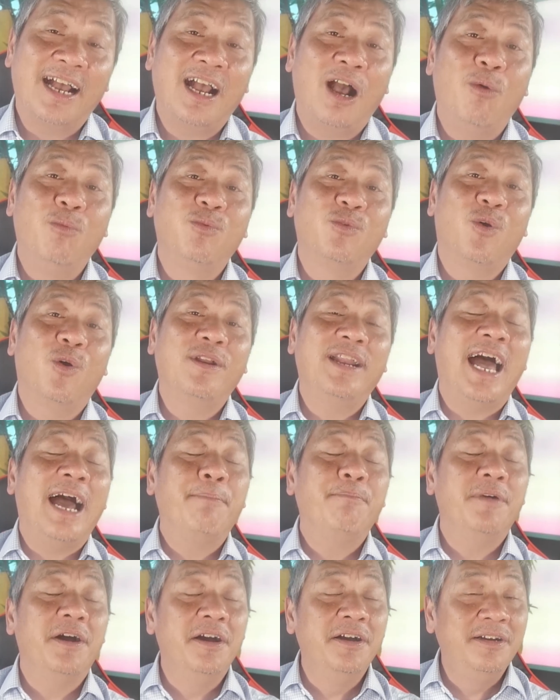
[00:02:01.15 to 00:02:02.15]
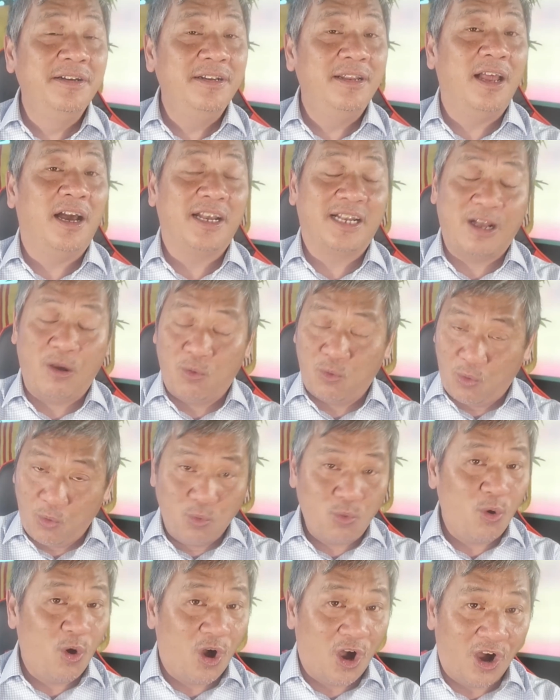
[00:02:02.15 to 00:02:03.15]
không có đáp ứng lời cầu
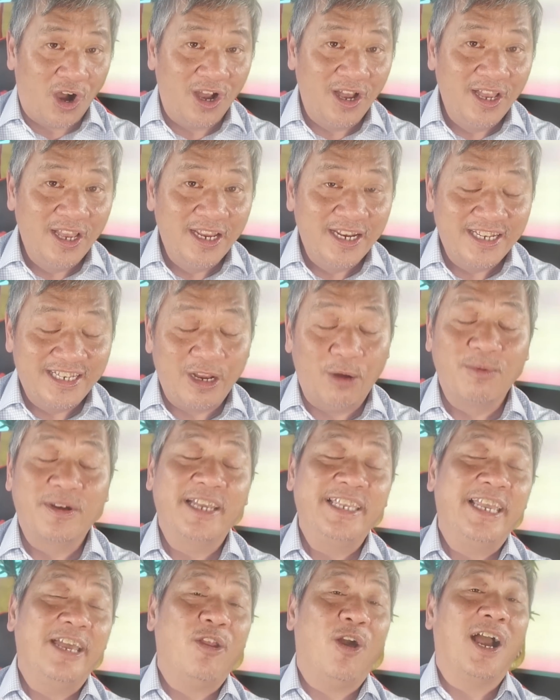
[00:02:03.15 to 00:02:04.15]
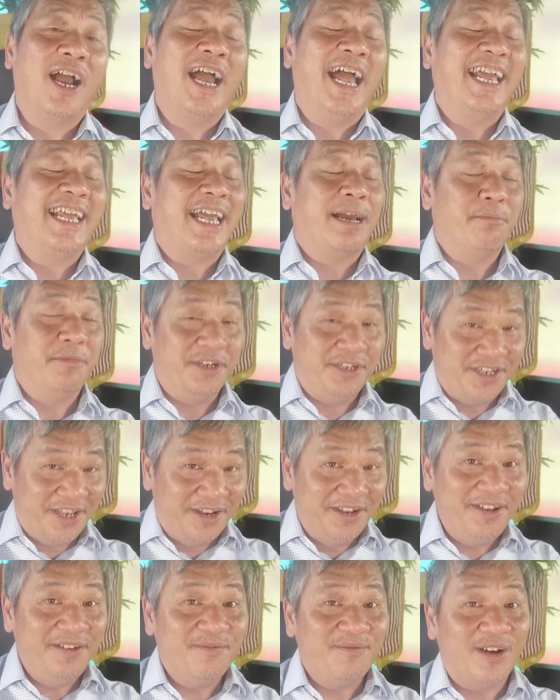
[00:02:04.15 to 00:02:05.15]
cứu của họ trong cái giai đoạn
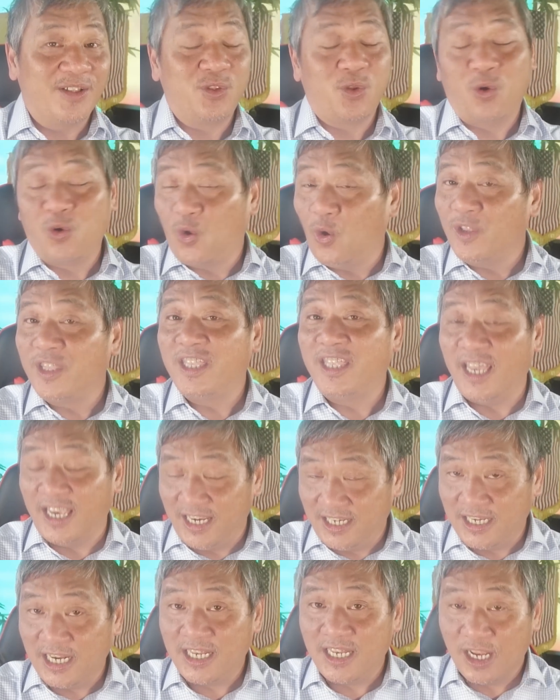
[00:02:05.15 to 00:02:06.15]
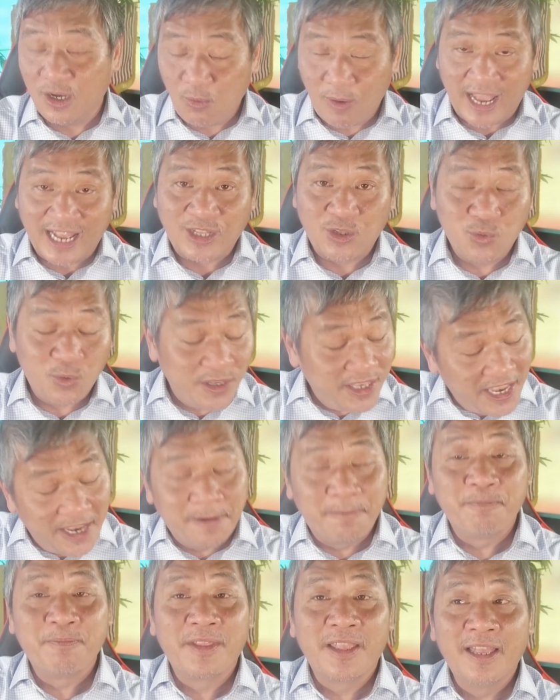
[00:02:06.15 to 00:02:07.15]
2019 và tôi có chỉ trích nữ hoàng. Tuy nhiên,
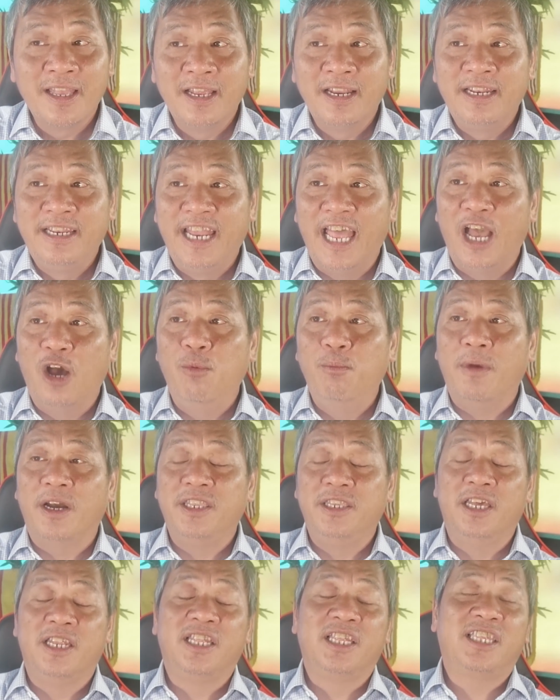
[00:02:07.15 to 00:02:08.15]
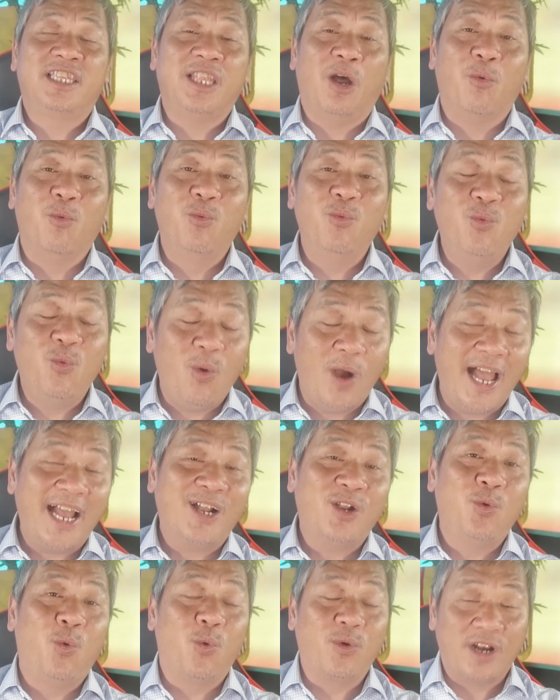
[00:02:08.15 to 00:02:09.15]
nếu mà nhìn tổng
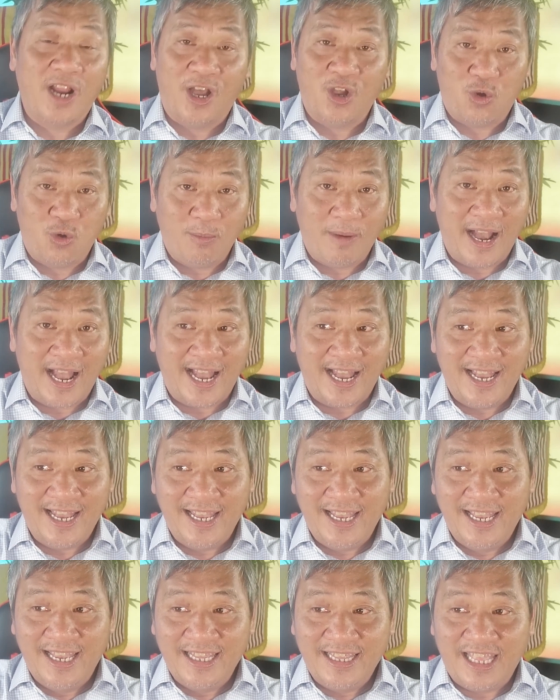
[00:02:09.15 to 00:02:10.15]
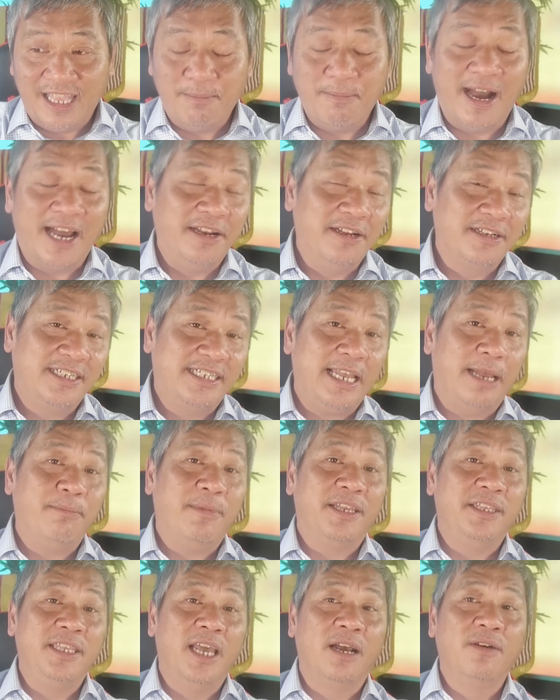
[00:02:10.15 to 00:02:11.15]
quát cuộc đời của bà thì bà được xem
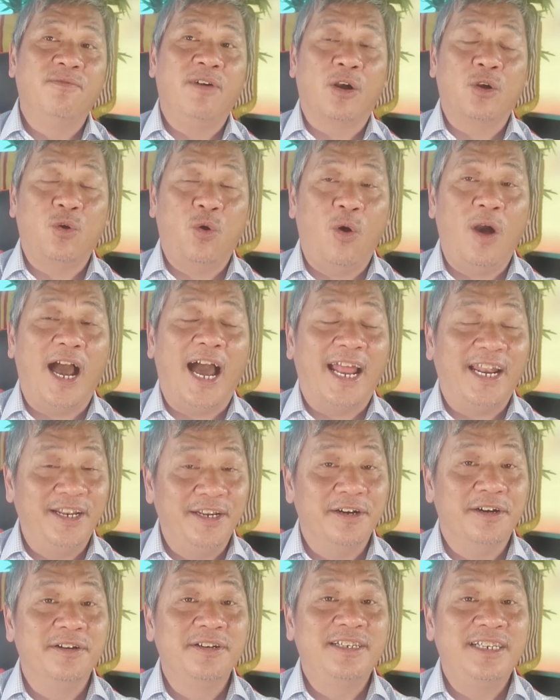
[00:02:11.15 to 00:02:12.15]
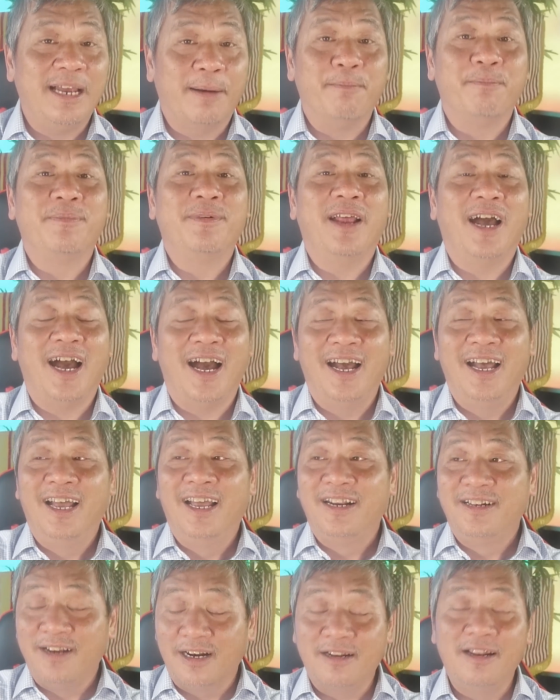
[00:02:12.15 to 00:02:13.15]
là nhân vật có ảnh hưởng trầm à,
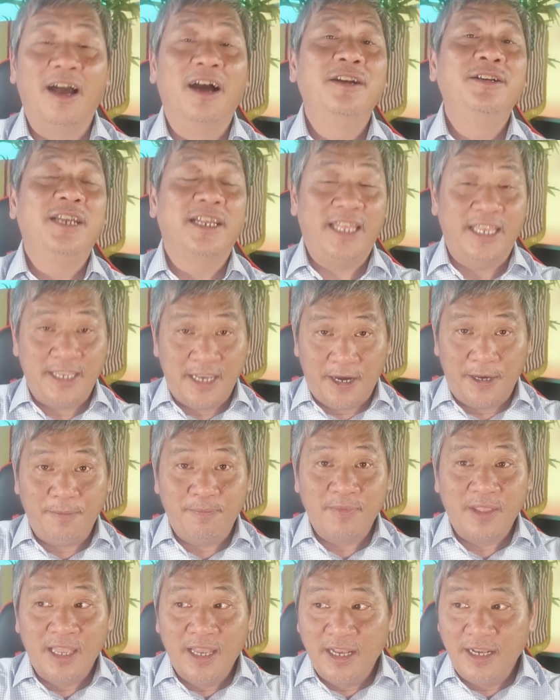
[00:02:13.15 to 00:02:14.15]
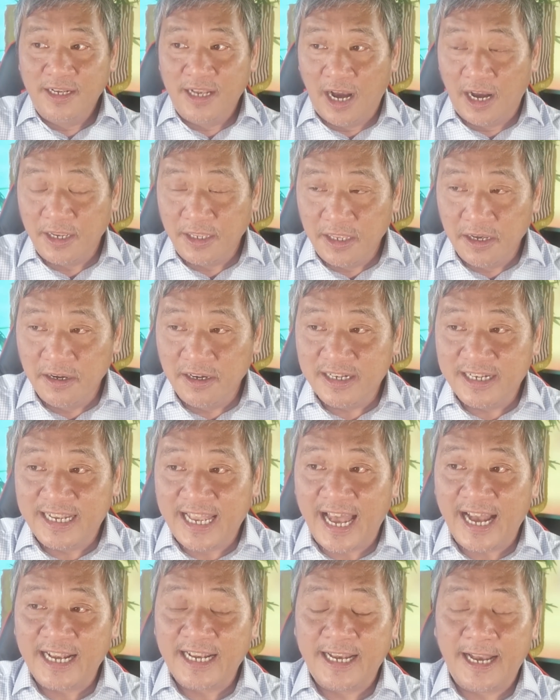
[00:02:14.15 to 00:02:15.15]
rất lớn trên thế giới. Gần như
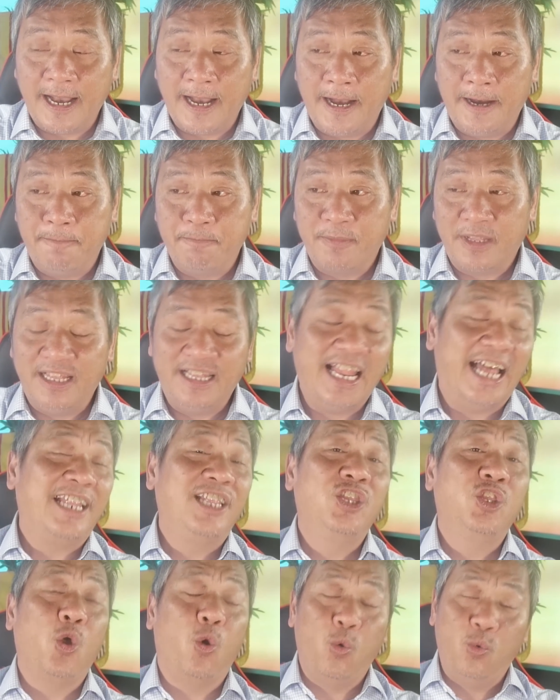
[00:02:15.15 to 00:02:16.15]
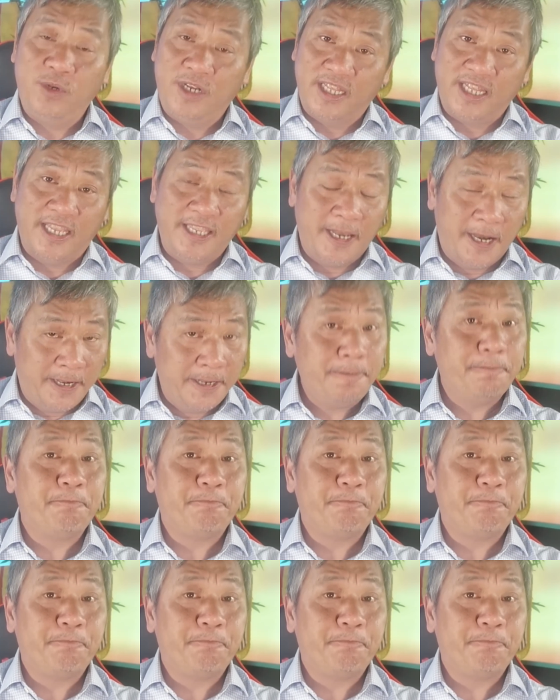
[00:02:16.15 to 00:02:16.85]
các à, lãnh tụ trên thế giới